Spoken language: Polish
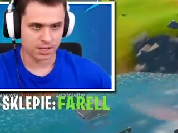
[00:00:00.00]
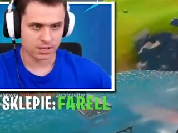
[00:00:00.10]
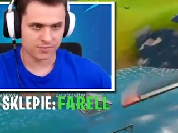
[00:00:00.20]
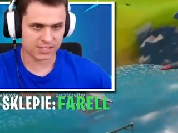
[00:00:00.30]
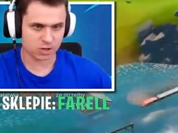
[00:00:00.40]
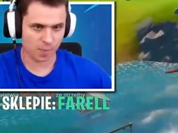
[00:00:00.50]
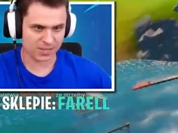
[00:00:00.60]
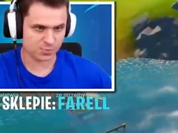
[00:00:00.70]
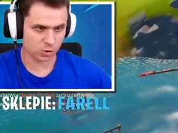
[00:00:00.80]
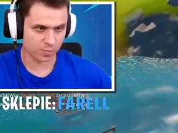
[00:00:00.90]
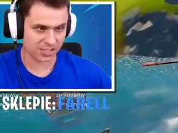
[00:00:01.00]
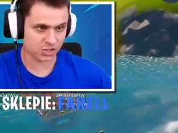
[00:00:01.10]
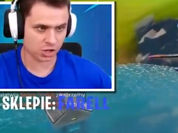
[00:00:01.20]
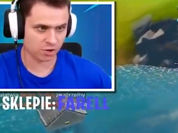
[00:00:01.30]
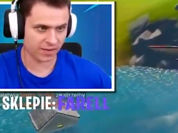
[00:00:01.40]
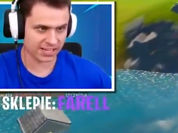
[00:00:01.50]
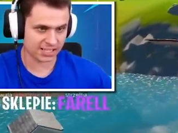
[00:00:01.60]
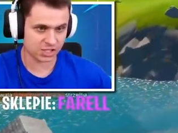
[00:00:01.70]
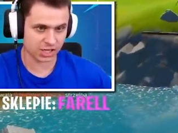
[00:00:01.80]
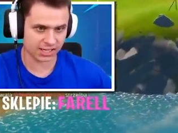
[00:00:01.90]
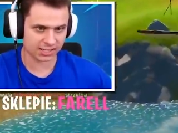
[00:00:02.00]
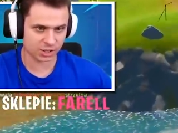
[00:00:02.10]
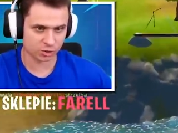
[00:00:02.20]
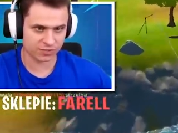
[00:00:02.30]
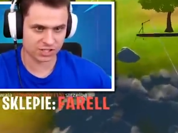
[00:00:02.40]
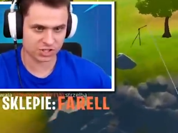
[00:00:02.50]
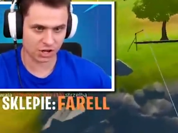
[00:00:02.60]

Widzę chłopa z przodu, patrz czego on wali, jakich granatników, widzisz to?